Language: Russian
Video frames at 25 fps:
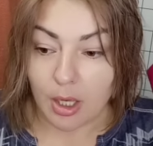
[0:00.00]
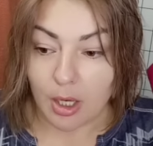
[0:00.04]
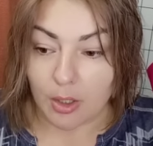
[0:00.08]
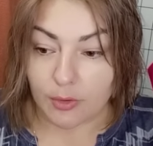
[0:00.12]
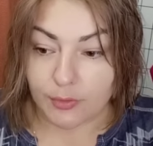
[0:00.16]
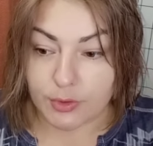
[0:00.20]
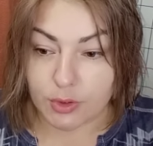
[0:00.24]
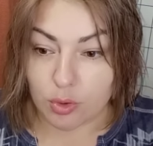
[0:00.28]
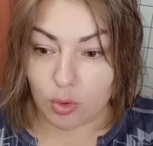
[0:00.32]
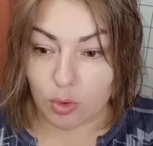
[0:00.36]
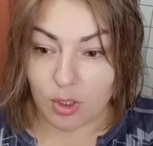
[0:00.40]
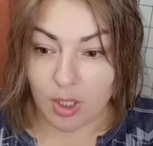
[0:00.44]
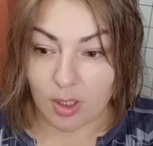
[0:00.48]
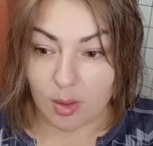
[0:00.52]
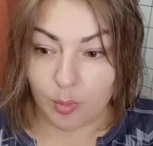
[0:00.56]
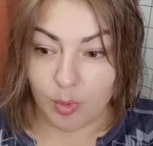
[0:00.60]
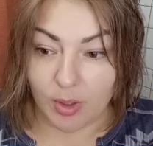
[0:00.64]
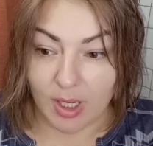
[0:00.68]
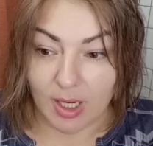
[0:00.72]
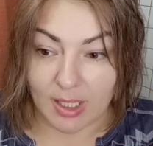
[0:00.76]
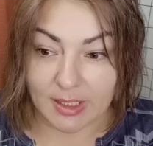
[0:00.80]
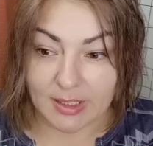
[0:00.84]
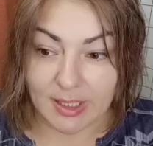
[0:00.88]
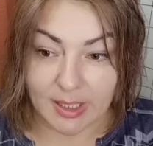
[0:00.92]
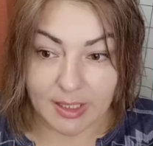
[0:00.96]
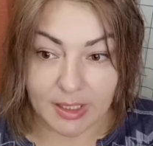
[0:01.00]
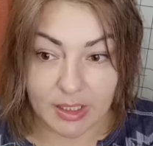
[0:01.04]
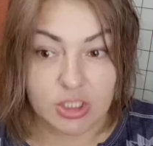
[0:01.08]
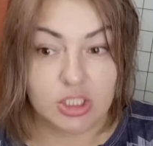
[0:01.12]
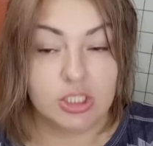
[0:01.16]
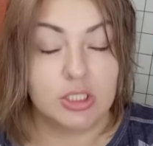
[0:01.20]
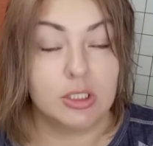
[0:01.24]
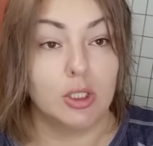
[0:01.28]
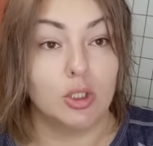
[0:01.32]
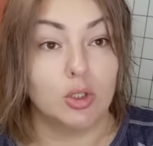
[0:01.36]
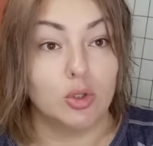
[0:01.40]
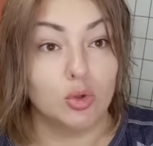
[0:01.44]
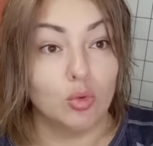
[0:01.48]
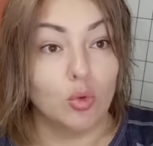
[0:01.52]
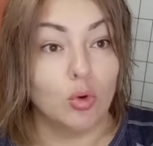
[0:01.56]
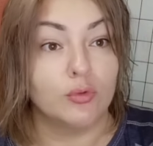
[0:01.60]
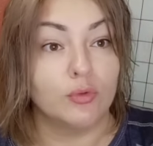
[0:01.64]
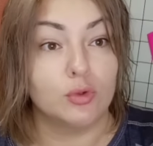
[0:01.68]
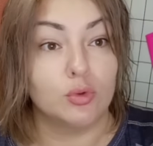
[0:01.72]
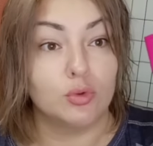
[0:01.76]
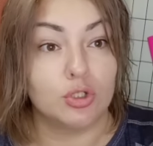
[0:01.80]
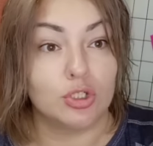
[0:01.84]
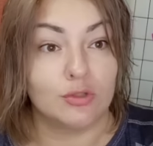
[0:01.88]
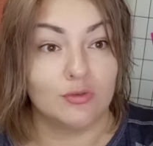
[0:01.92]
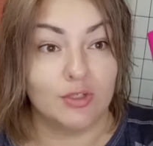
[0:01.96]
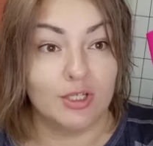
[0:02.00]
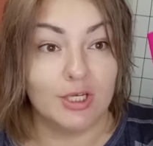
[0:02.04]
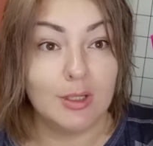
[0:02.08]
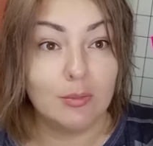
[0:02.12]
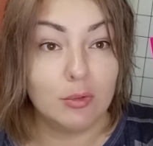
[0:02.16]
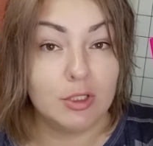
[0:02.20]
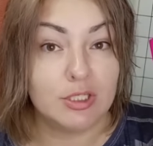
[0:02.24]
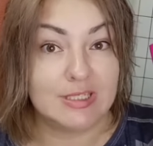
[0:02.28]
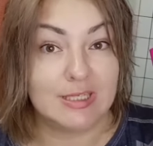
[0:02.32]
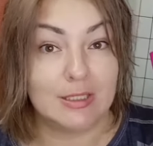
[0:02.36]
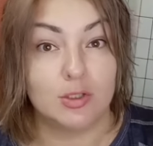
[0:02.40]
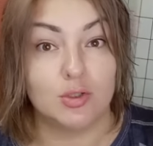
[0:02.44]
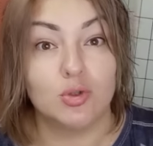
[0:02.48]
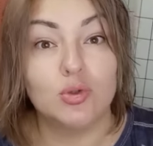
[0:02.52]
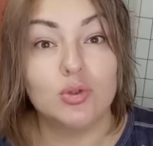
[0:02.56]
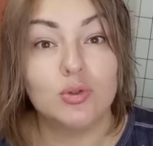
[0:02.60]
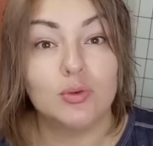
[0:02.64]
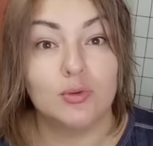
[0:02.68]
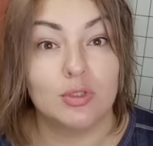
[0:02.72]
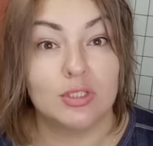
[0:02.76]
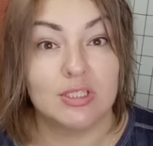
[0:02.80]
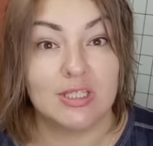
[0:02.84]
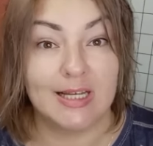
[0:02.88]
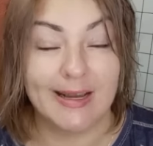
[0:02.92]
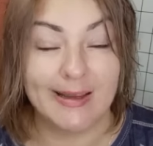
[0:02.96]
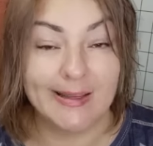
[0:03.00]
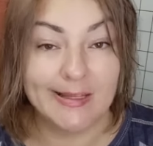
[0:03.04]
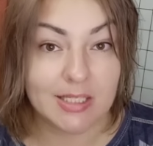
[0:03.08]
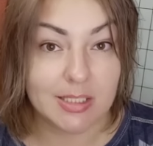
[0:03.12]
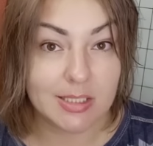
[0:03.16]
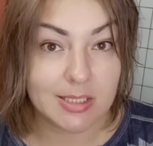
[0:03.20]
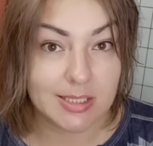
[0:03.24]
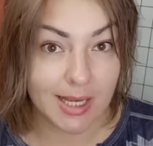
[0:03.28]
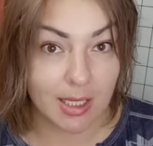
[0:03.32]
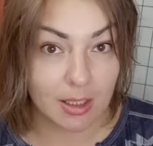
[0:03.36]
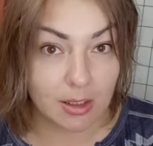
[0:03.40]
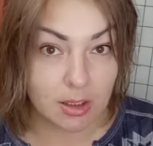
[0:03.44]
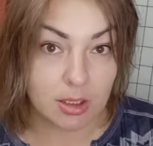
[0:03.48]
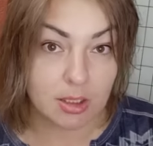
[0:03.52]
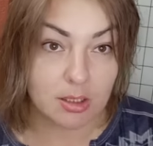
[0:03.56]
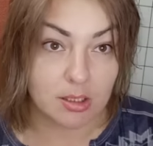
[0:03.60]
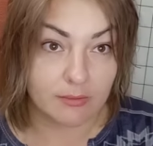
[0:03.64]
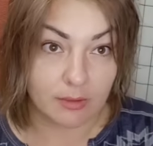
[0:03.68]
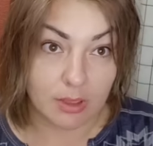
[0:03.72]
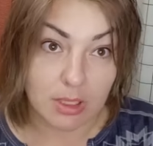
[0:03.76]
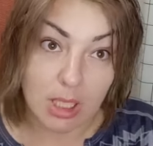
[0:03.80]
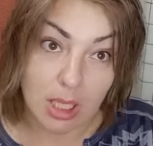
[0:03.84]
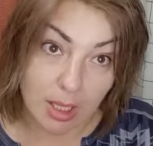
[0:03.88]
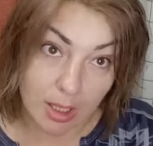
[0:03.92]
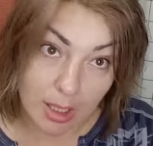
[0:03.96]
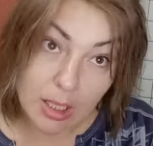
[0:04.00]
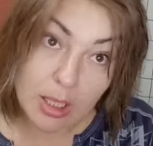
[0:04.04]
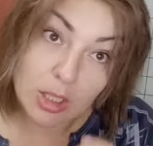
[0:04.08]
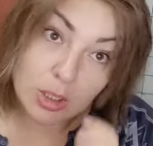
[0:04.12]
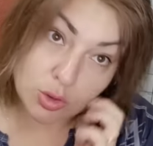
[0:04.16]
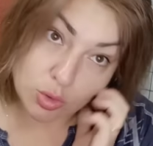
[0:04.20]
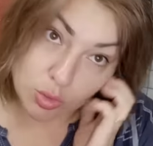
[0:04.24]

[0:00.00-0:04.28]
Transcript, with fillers: все как бы отлично, но в то же время здесь чувствуется кондиционирование,